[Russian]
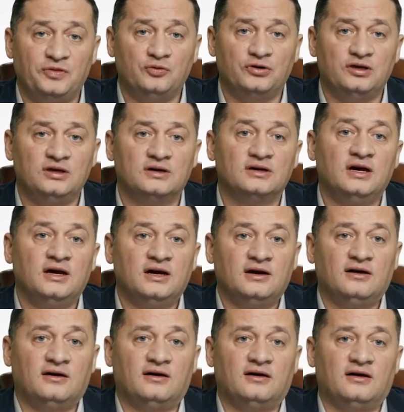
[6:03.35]
Ну и, э,
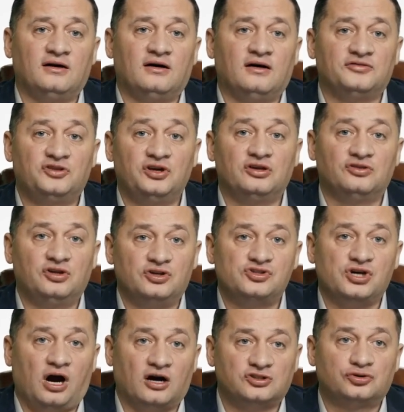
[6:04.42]
Андрей
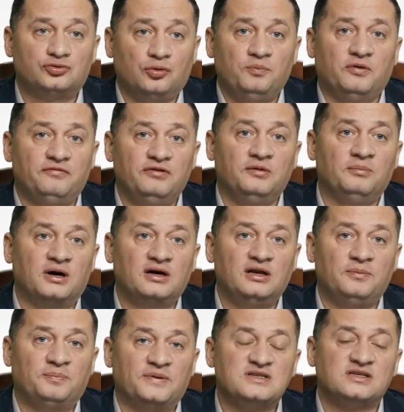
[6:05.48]
Андреевич, а что бы вы
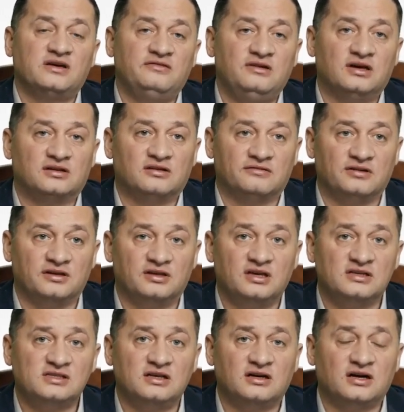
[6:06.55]
могли посоветовать,
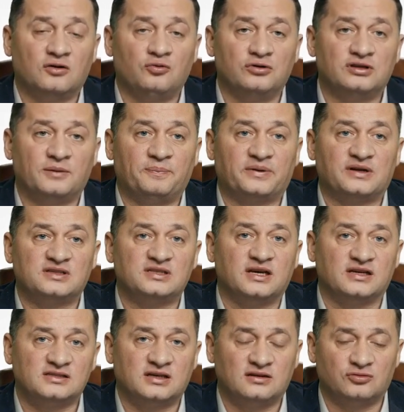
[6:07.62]
если какой-то
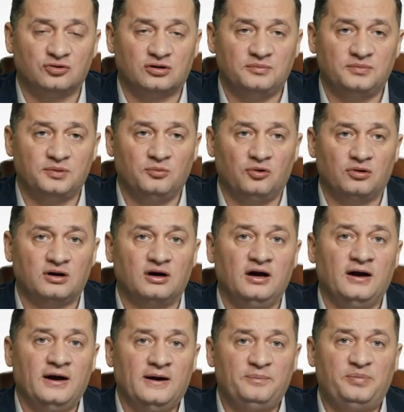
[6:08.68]
процесс, который бы мог
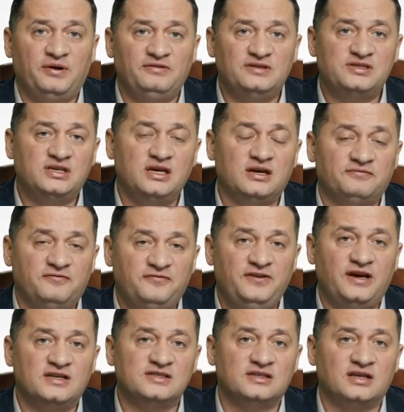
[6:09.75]
привести
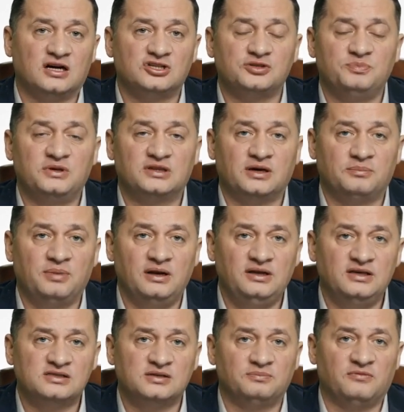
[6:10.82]
весь наш
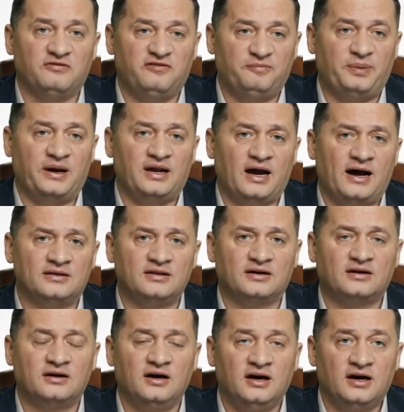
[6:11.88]
метаболизм в
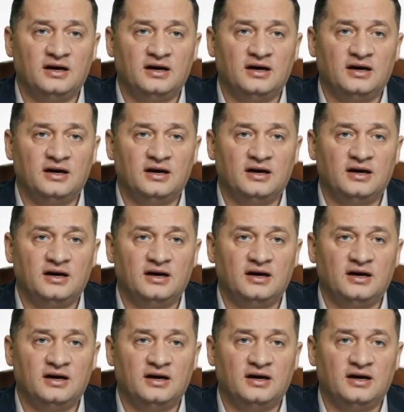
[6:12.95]
порядок,